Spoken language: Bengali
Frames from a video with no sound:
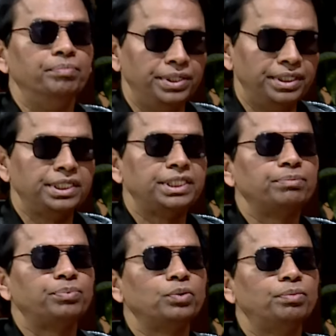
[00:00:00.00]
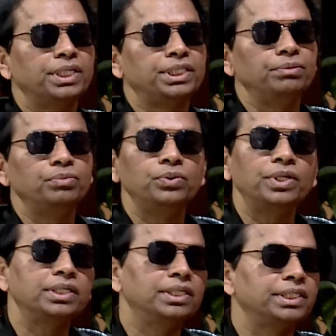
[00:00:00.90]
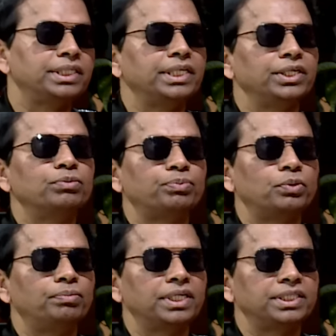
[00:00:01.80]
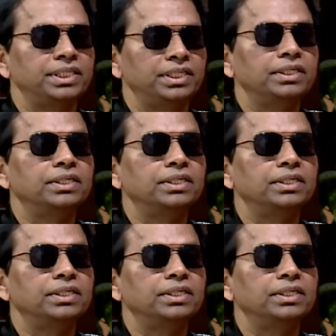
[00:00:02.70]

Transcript: বিদেশে প্রবাসী মোরা দেশে প্রবাসী